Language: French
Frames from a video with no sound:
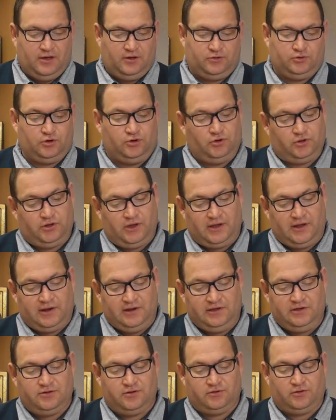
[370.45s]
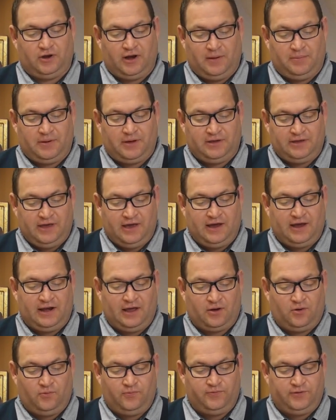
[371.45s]
de notre Église dans la prière et la
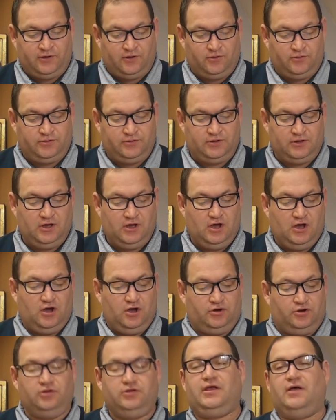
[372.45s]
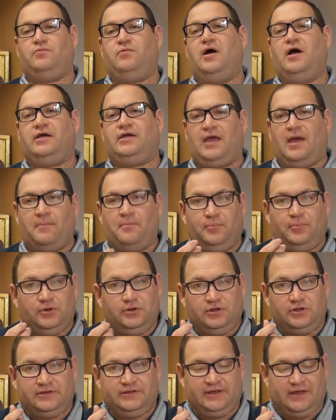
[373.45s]
confiance, de savoir qu'un peu
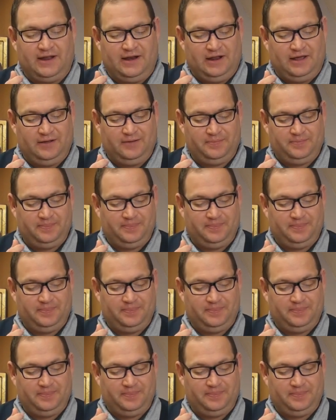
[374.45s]
de sel,